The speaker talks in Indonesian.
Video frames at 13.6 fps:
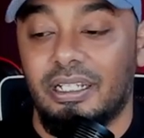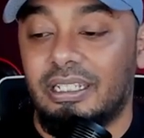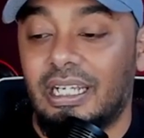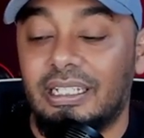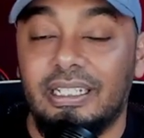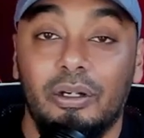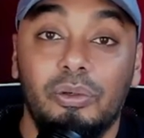
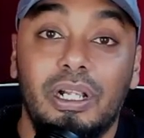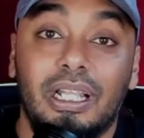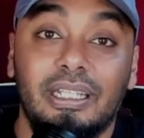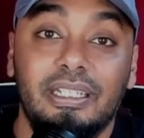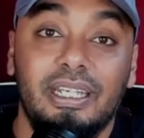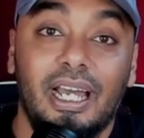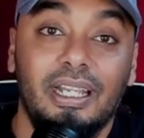Dan dia udah
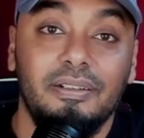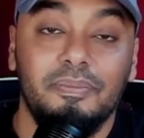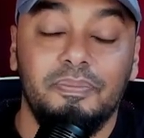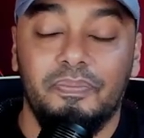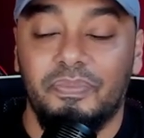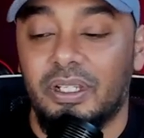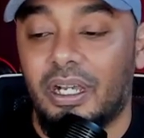latihan
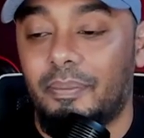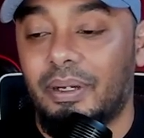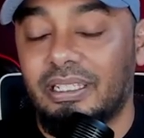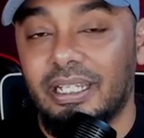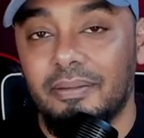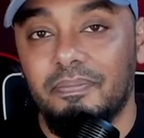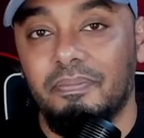sama
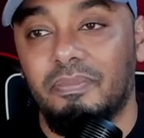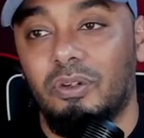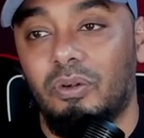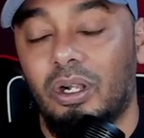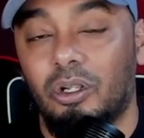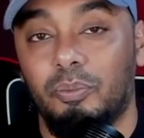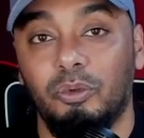tim
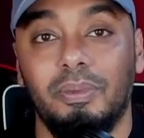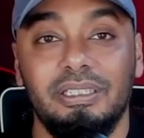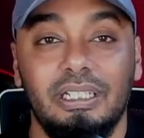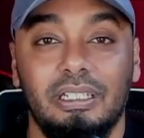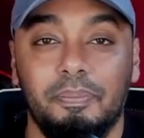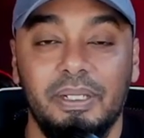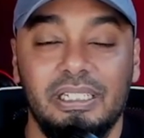walaupun masih
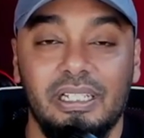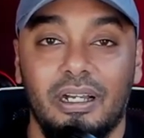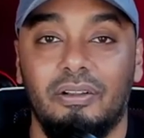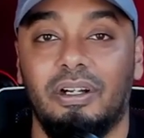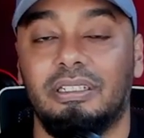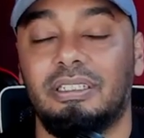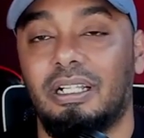terpisah
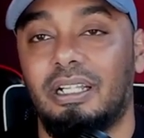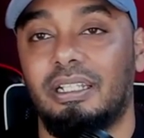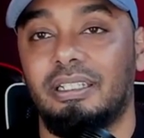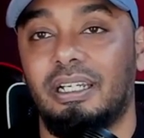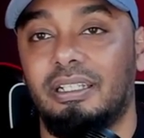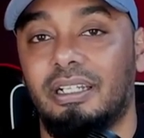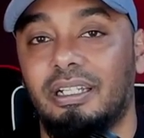kalau nggak salah
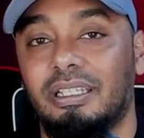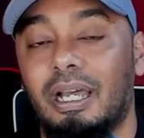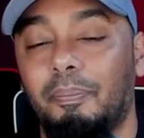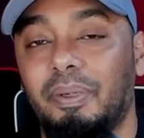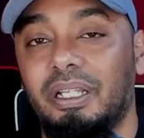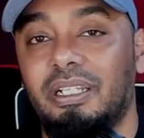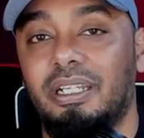latihannya,
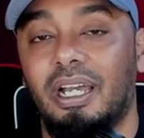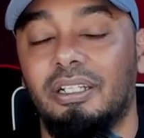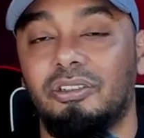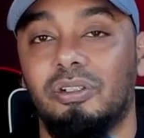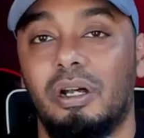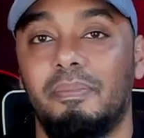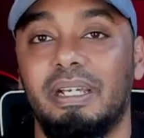tapi dia
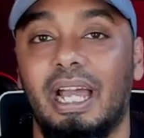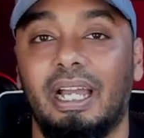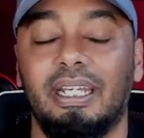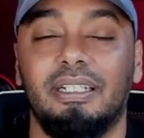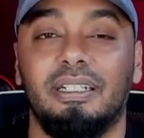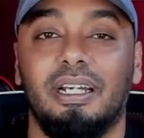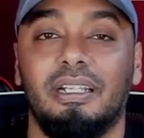sudah
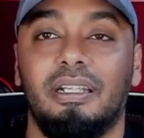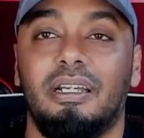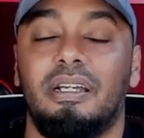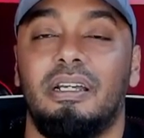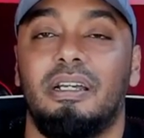meyakinkan